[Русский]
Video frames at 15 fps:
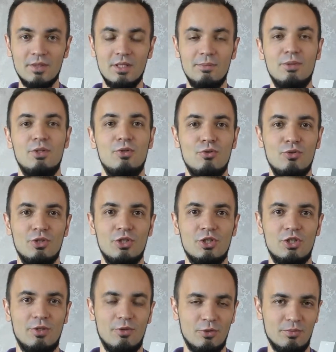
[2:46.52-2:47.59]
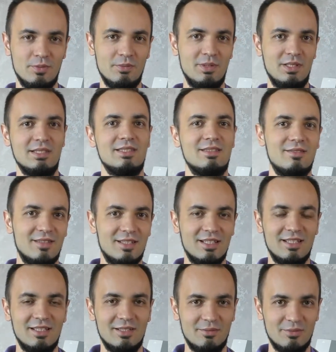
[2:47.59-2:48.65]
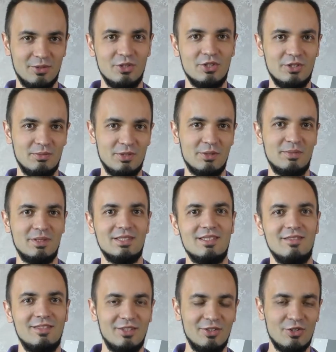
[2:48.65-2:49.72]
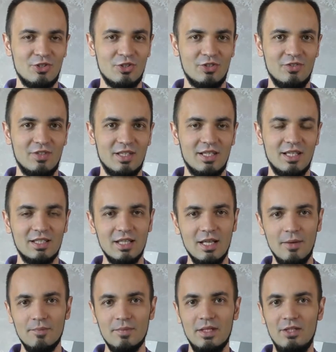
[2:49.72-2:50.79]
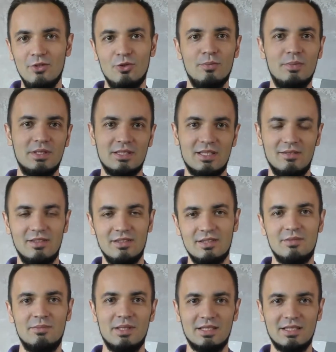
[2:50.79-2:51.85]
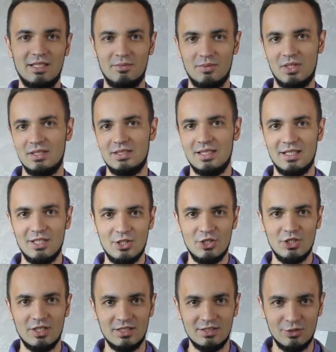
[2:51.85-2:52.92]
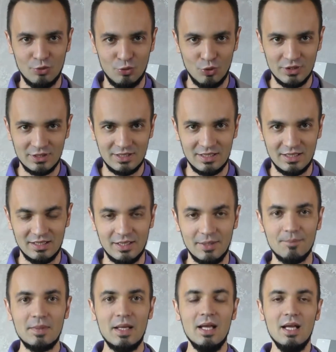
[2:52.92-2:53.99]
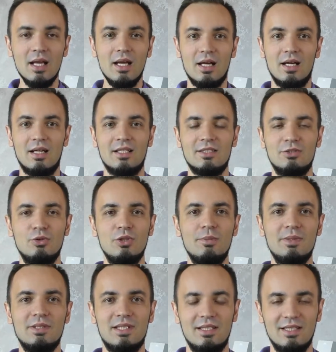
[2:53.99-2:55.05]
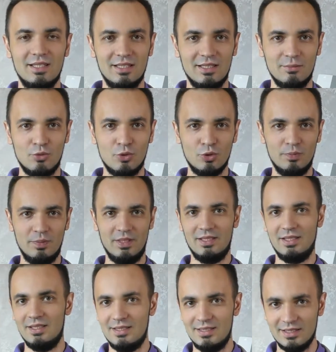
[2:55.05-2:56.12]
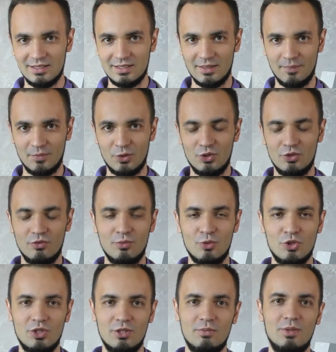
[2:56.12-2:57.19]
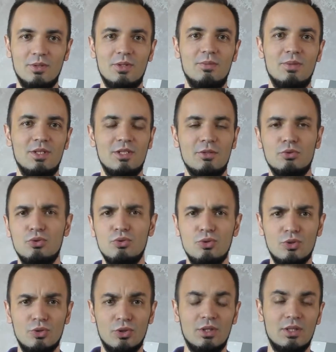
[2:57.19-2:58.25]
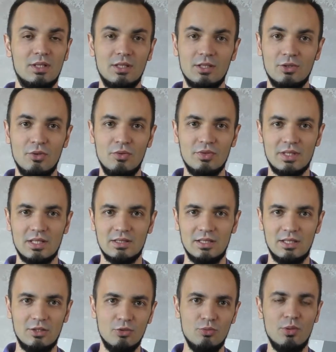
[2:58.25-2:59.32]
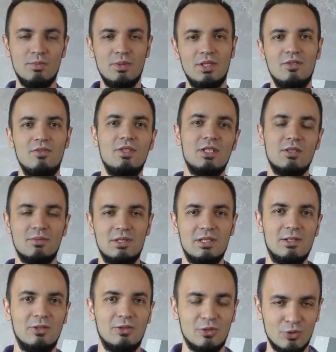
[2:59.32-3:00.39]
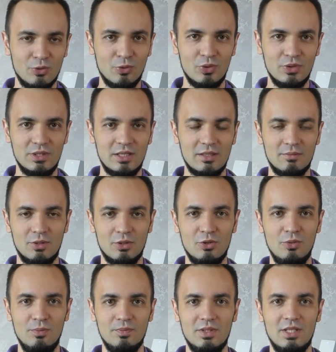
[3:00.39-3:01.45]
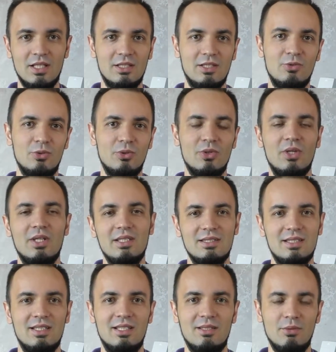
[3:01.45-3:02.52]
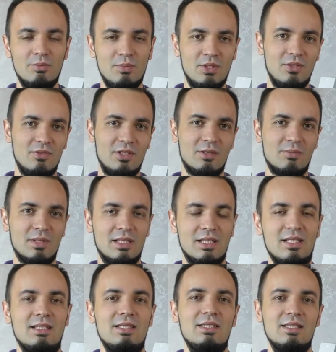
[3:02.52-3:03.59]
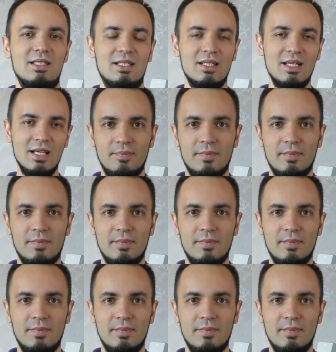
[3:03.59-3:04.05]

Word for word: Ты приходишь, вот мы были с адвокатом, то есть меня представлял еще адвокат, и он представлял себя сам, как заказчик с другой стороны. А суды постоянно могут переноситься. То есть вы можете, например, прийти в суд, кто-то не готов, сказать, ну мы передвинем дело на другой день. Потом не готова другая сторона, мы передвинем на третий день.